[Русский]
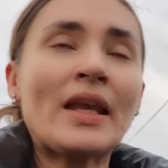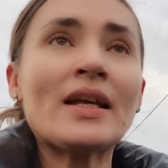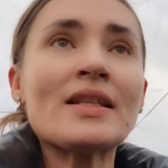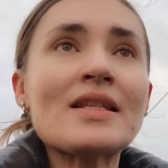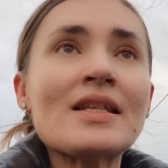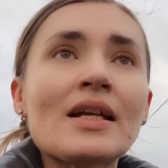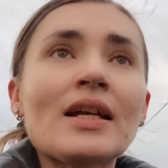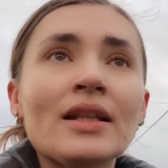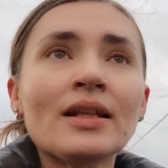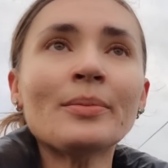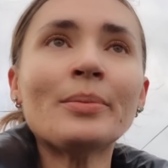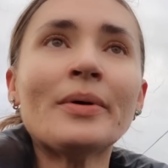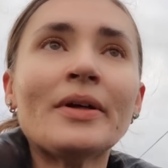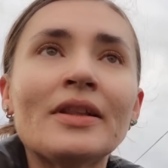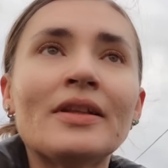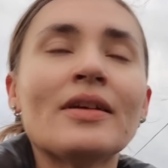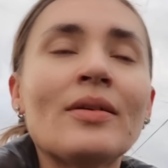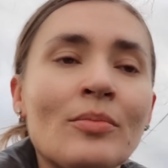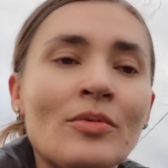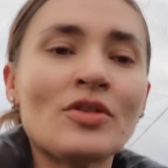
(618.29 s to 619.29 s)
Цены
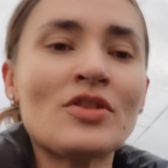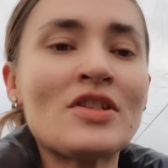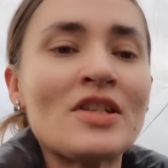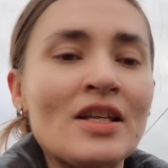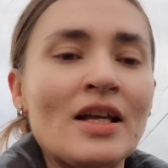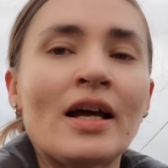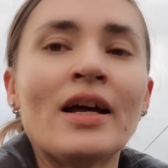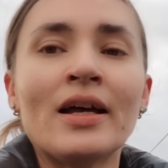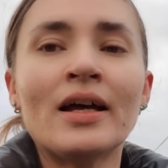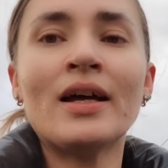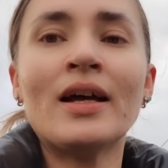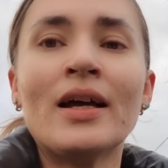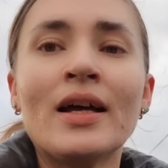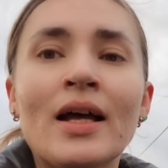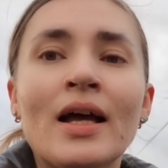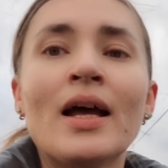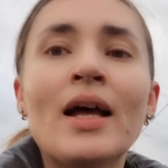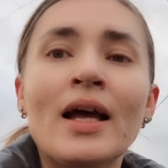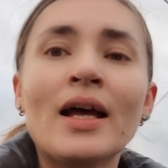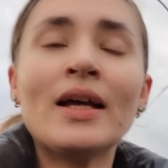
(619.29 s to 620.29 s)
подымутся
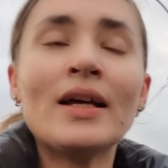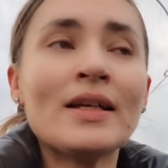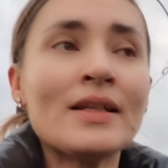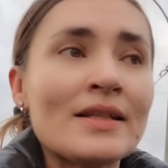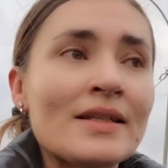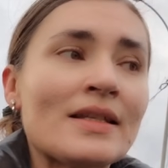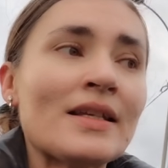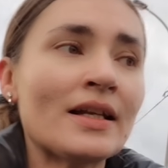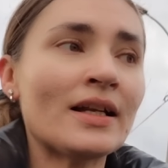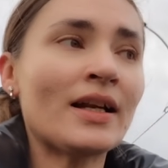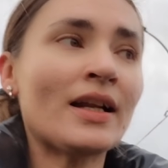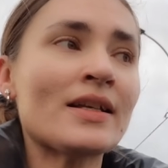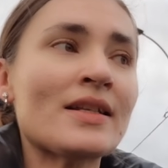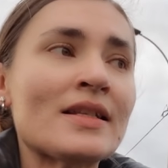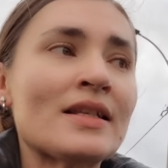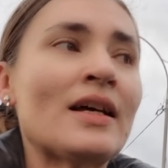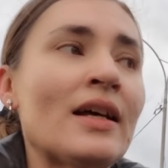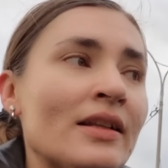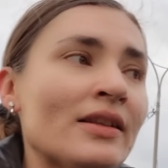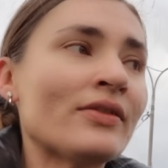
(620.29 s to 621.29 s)
сильно,
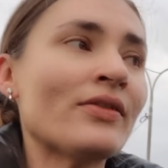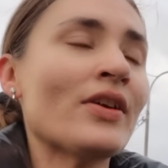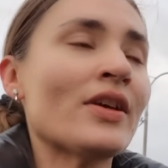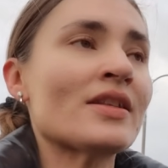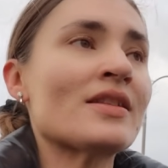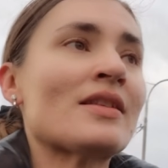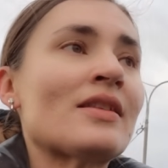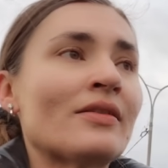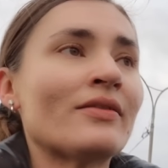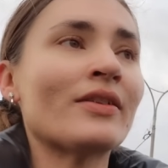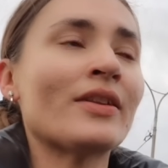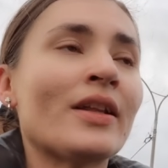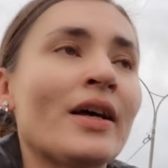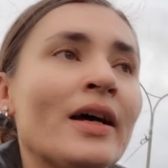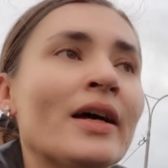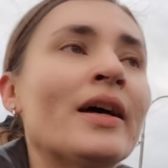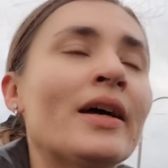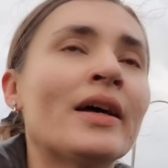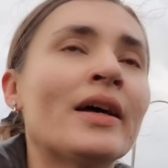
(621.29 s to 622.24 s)
соответственно.